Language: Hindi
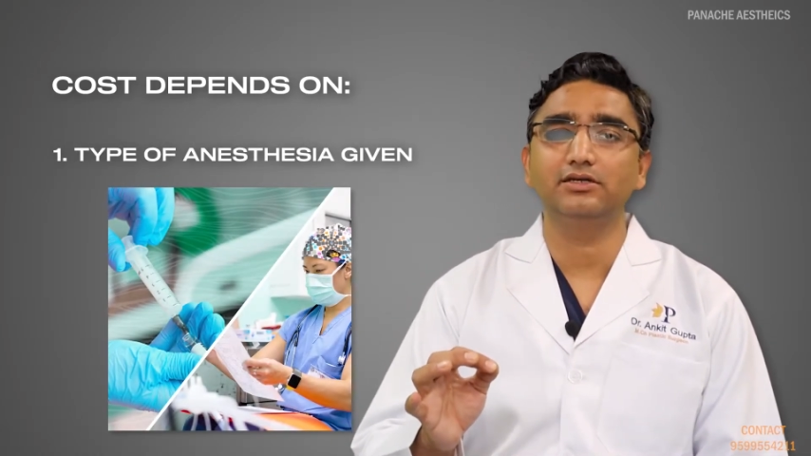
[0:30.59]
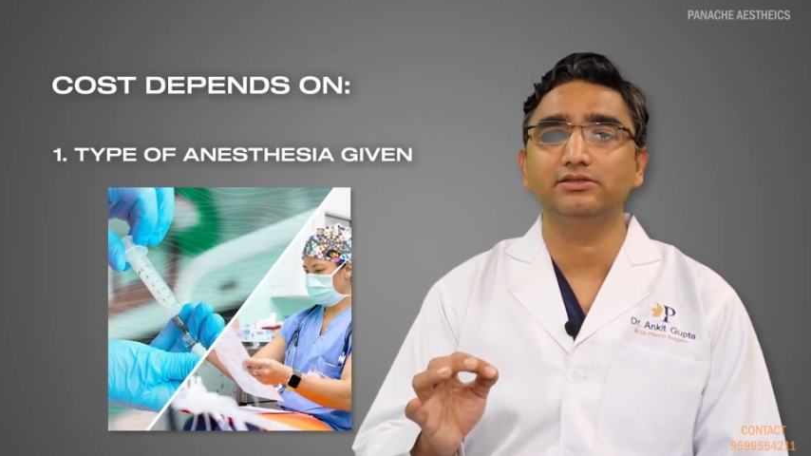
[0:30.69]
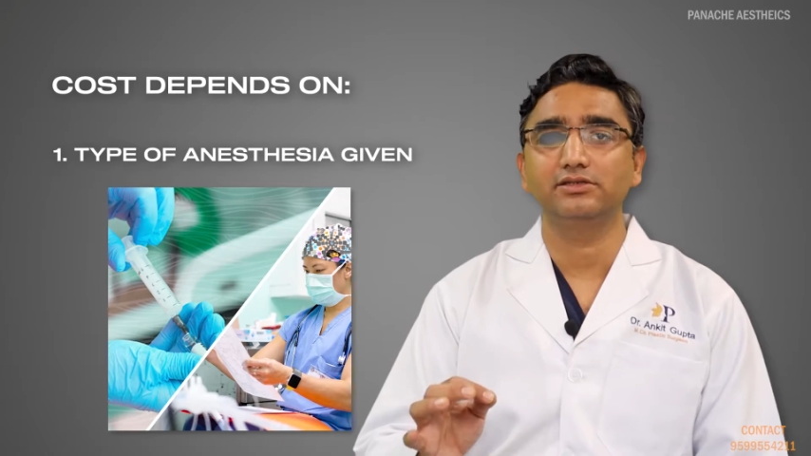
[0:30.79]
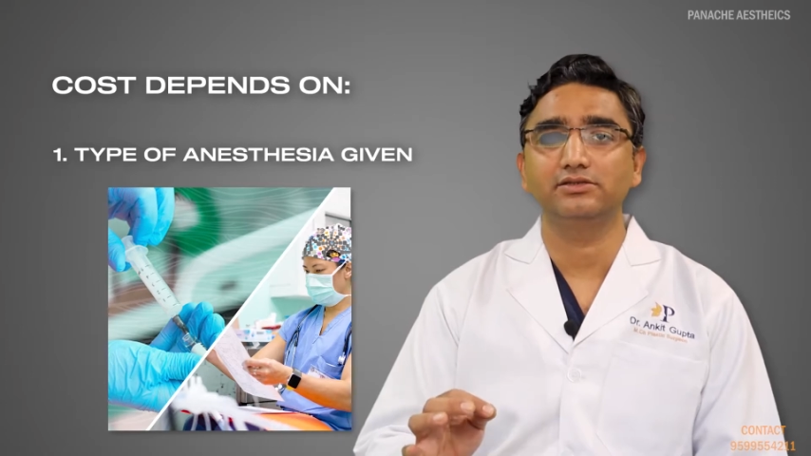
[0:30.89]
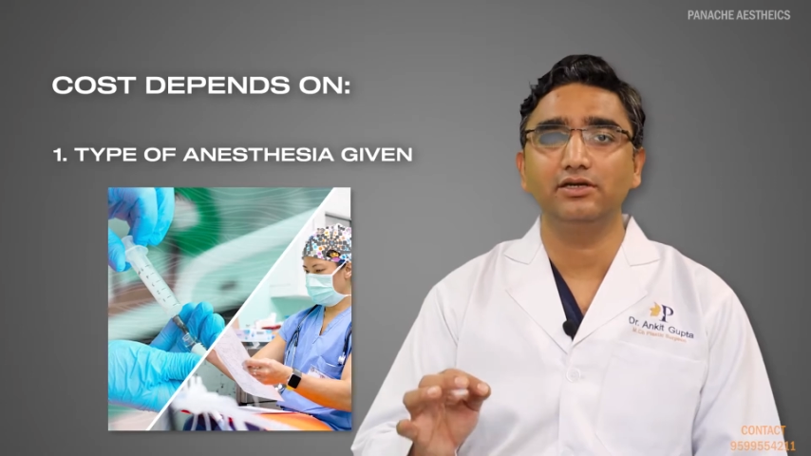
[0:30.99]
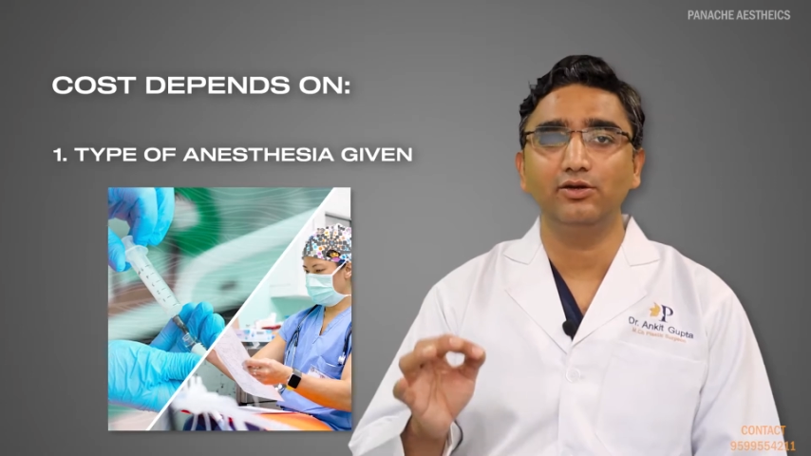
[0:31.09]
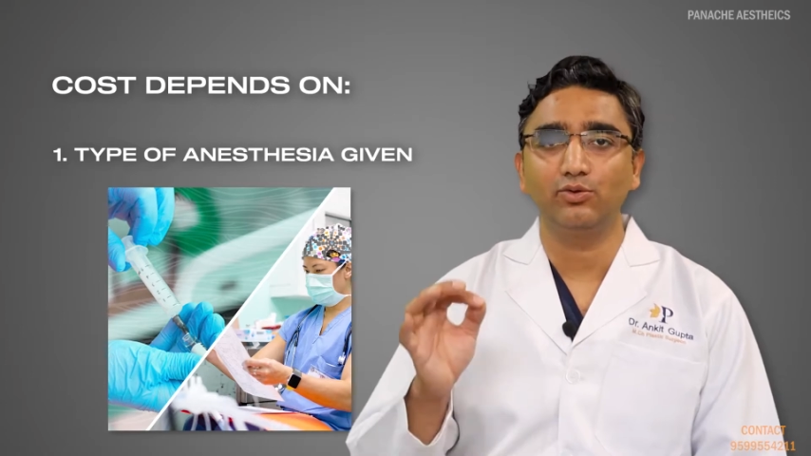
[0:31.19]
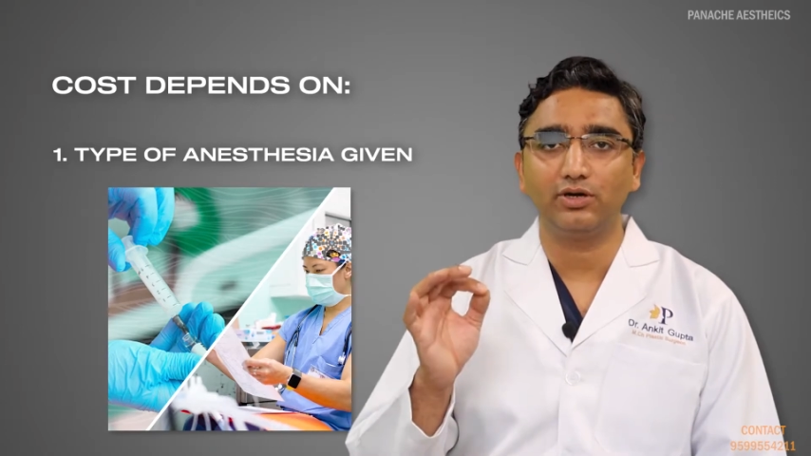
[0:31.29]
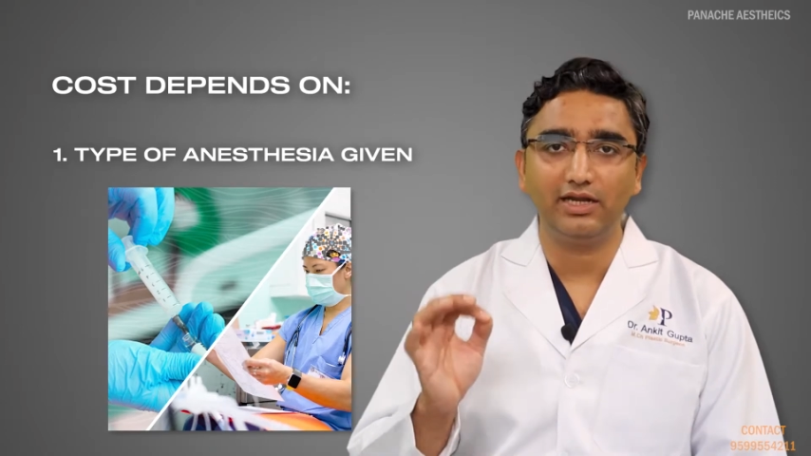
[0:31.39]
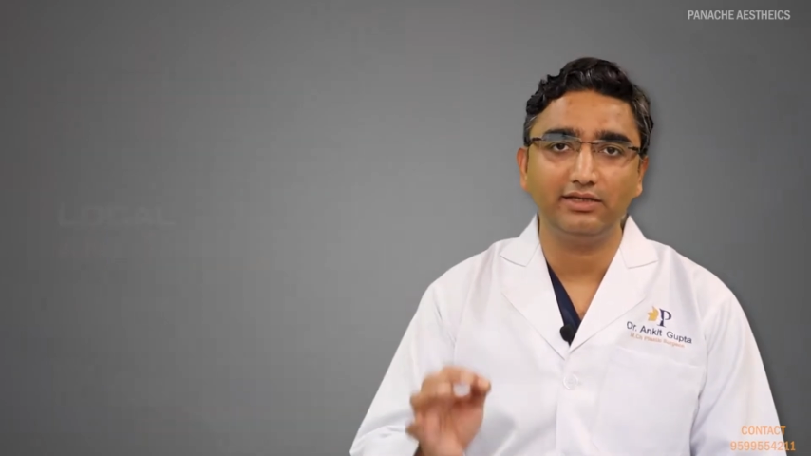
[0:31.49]
की सर्जरी
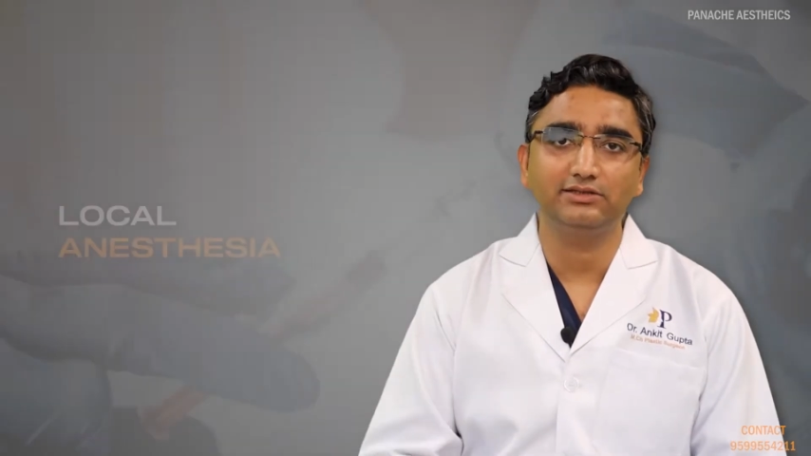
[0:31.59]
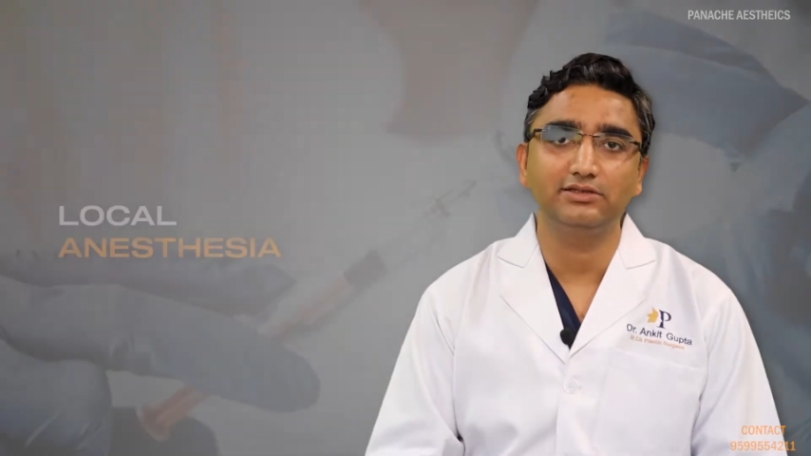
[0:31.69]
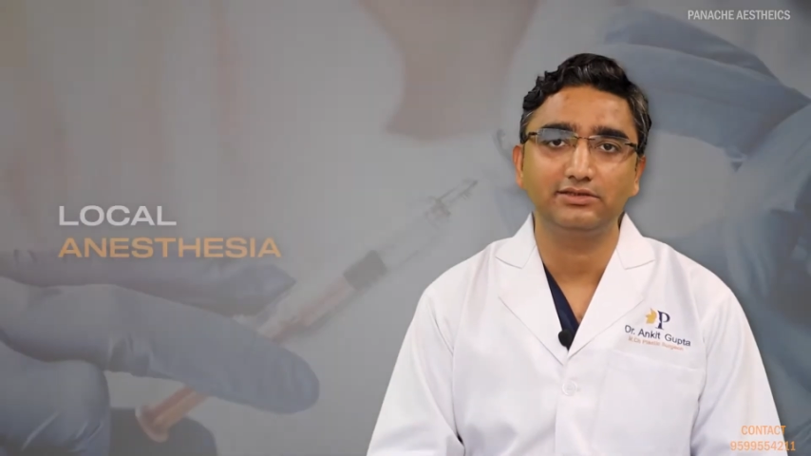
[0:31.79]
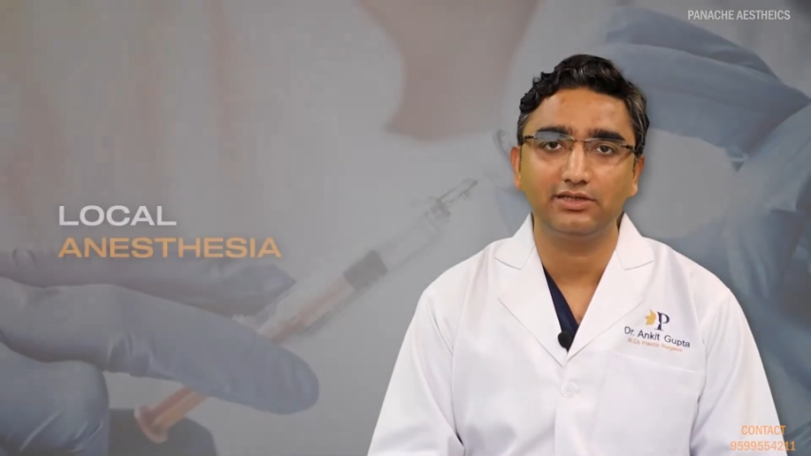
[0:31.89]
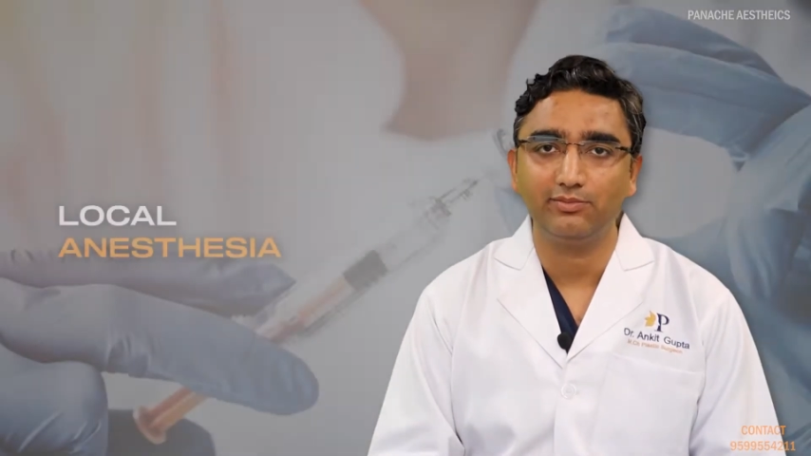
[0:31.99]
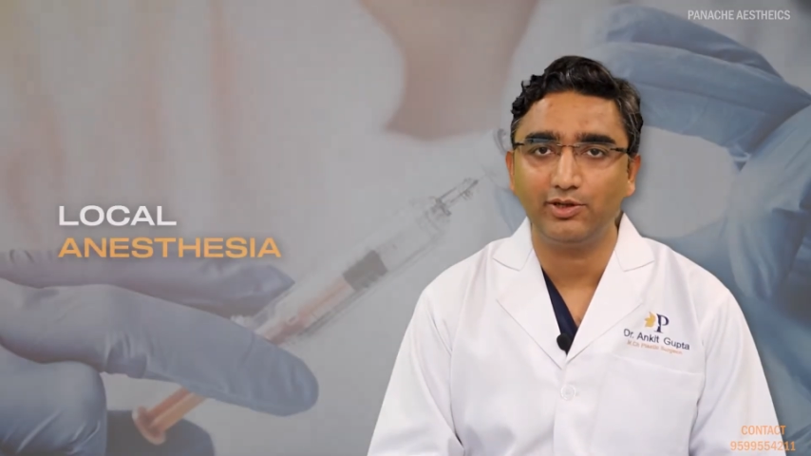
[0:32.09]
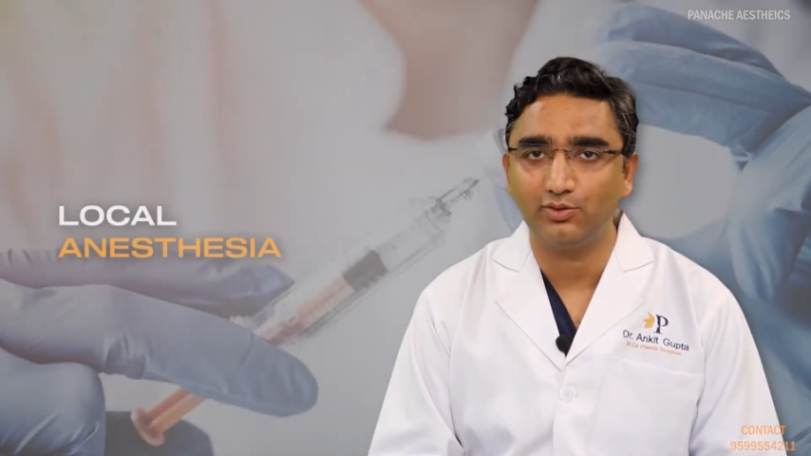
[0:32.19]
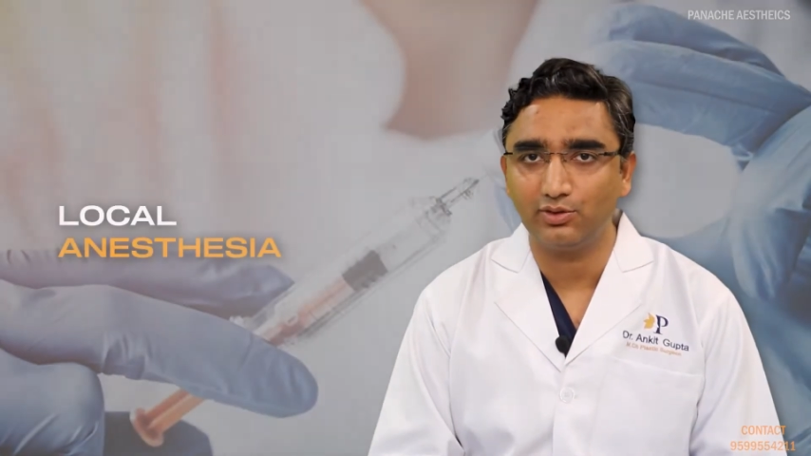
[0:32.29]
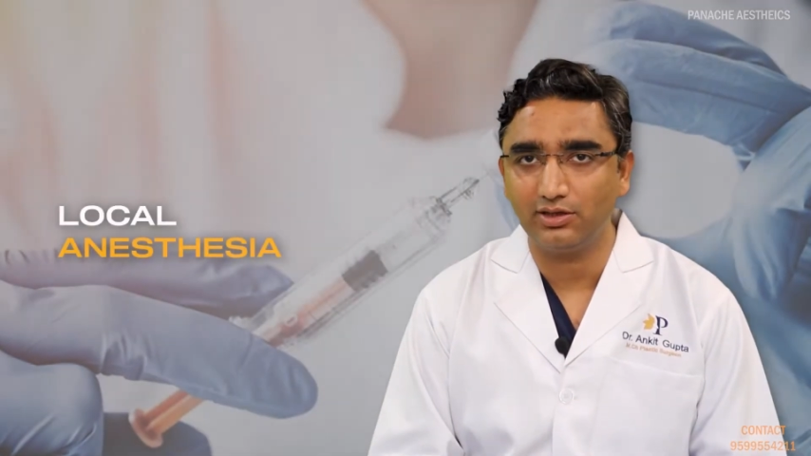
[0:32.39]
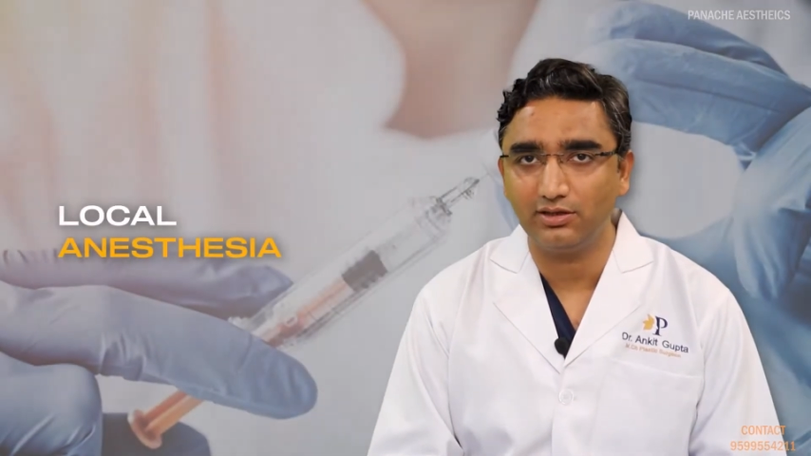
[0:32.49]
लोकल एनेस्थीसिया में
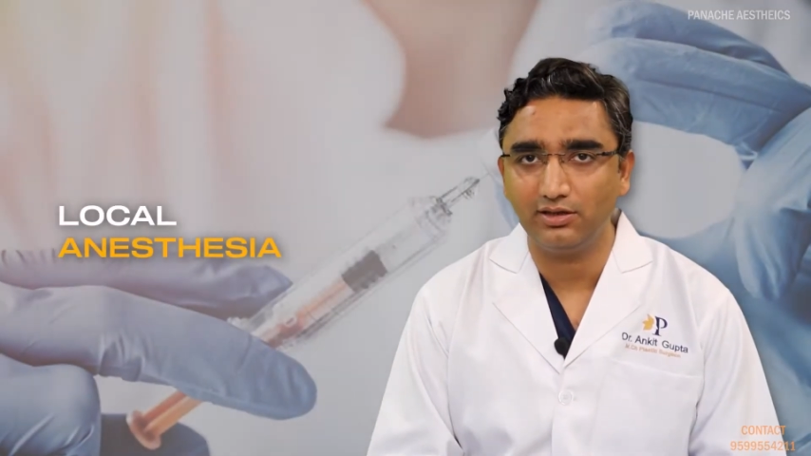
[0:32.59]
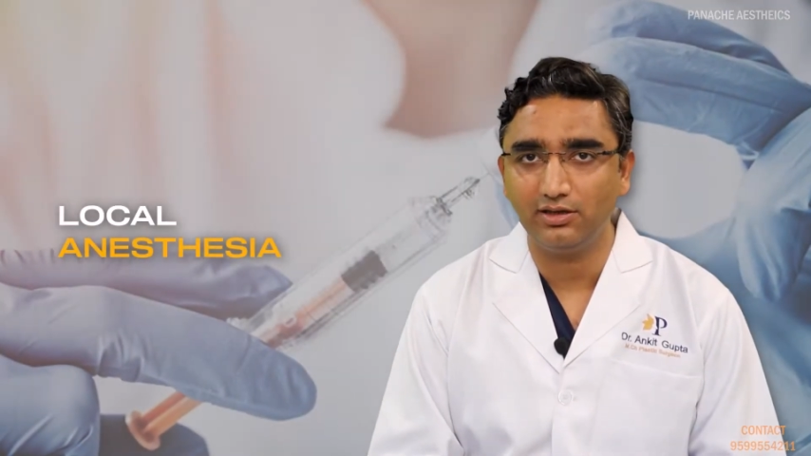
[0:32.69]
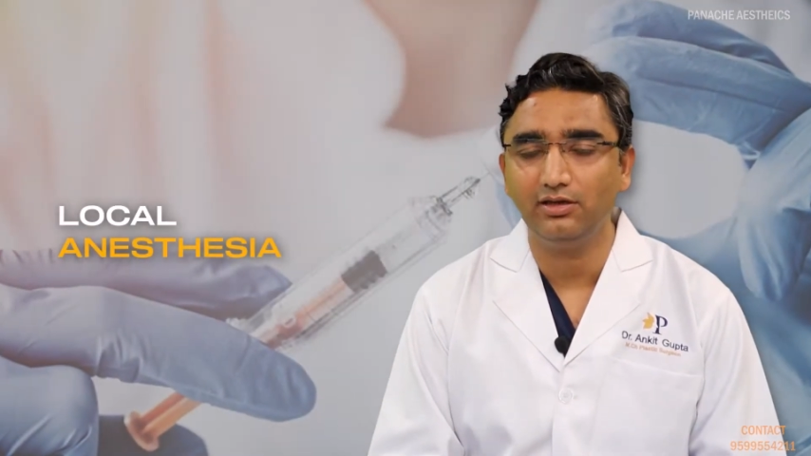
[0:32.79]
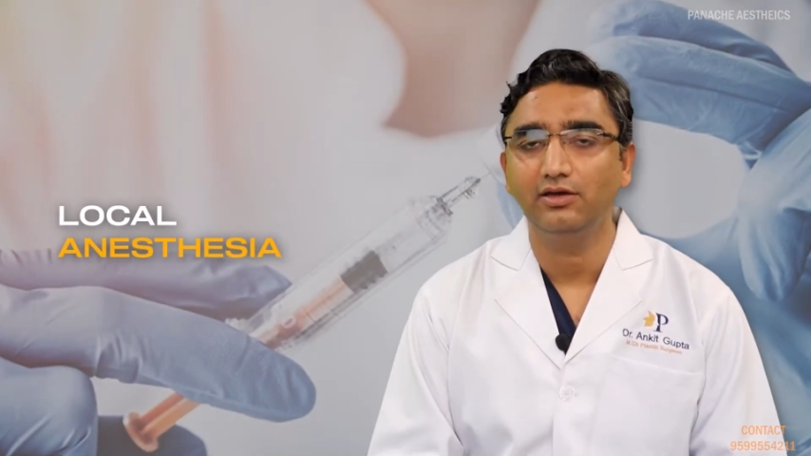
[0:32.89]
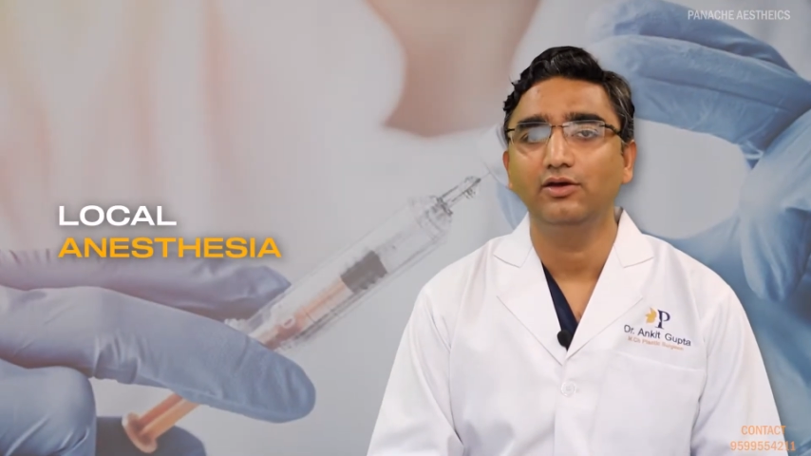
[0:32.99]
हो रही है